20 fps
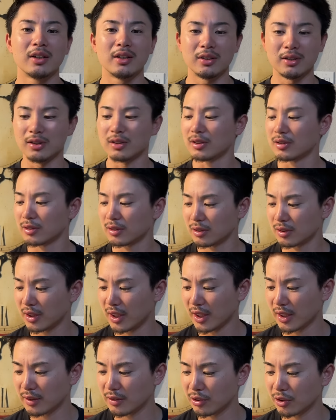うん。
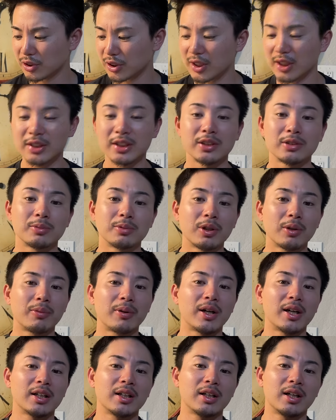で、吉川選手もね、
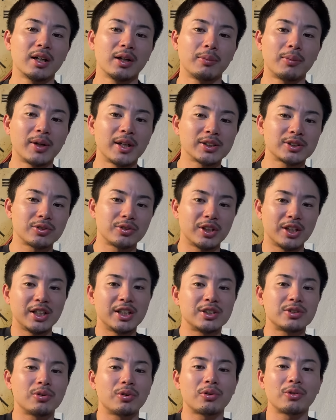ファファースト
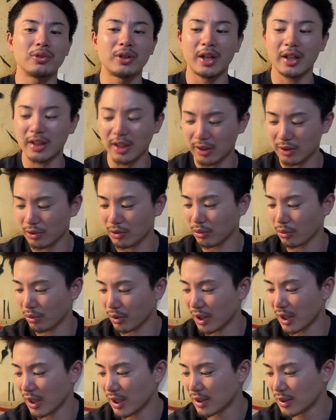にいい送球投げてっていうとこ
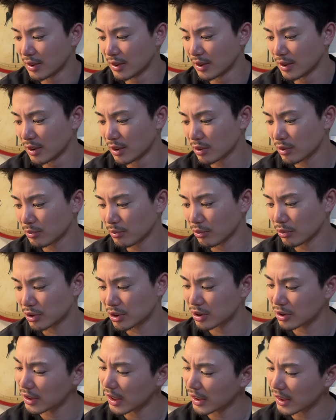ろで、も
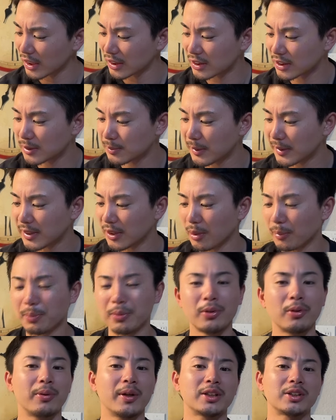うなんか全ての
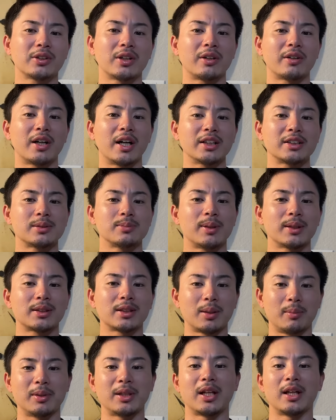プロフェッショナルが集
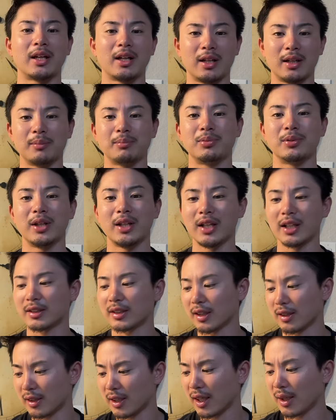まったみたいなプレー
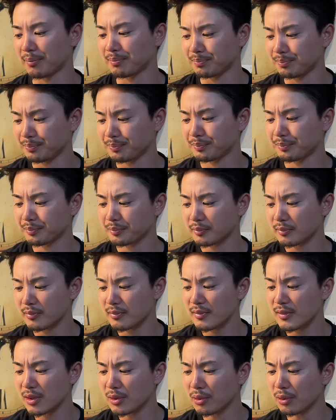だったんで、
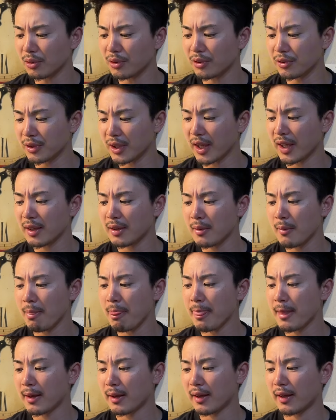こういうね、
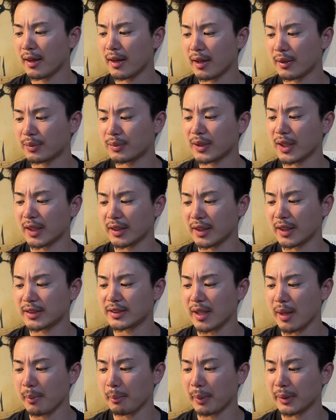えー、普段
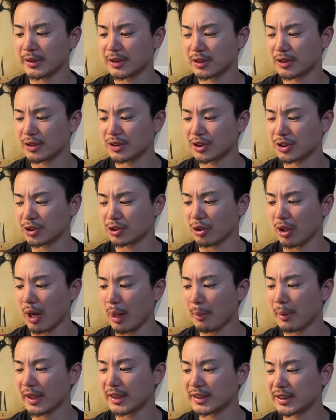ね、先発出場
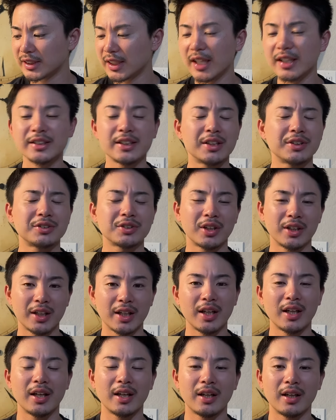あんまりしない選手が
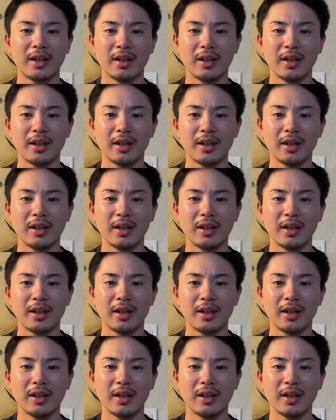ね、